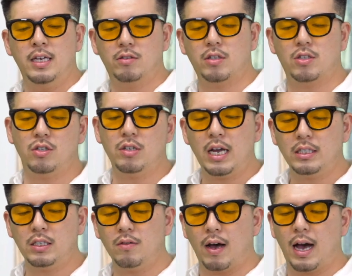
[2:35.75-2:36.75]
そして18
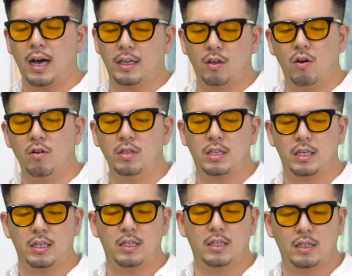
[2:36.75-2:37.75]
は4
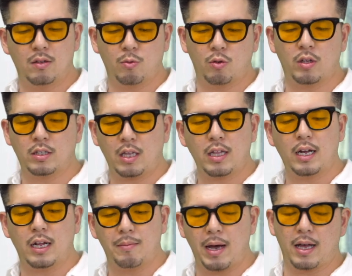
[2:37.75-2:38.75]
位のものですね。だ
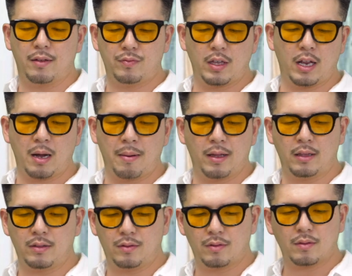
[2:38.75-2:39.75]
からまあ、選
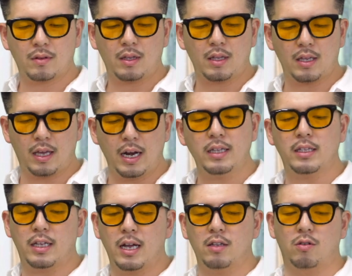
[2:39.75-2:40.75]
ば、選ん
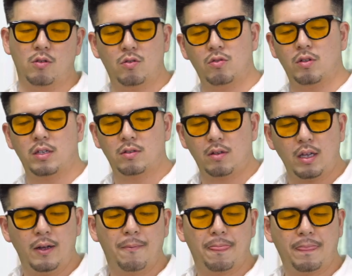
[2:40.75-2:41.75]
でいないということなんですね。